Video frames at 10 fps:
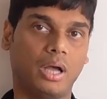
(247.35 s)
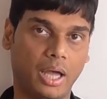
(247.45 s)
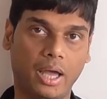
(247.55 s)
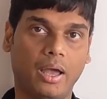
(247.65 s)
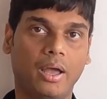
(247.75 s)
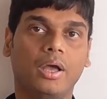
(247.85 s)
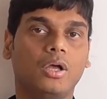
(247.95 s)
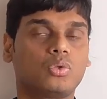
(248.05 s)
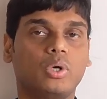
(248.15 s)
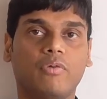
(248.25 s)
है
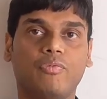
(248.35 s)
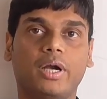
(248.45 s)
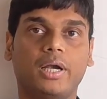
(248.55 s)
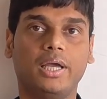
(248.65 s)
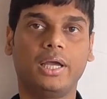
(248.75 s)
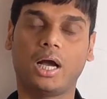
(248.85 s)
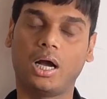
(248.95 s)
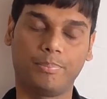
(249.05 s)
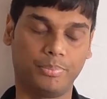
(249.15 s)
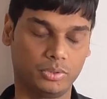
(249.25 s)
तो डेफिनेटली
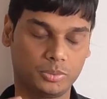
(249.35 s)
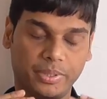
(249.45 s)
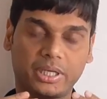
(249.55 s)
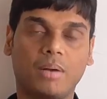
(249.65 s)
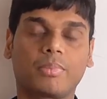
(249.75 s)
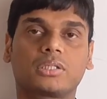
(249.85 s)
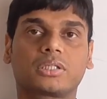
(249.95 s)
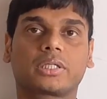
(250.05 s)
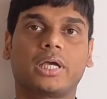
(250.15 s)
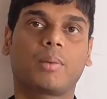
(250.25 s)
आप इस पर काम कर
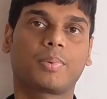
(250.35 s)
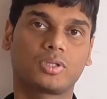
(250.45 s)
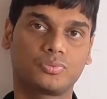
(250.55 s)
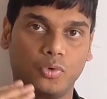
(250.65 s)
सकते हैं आपके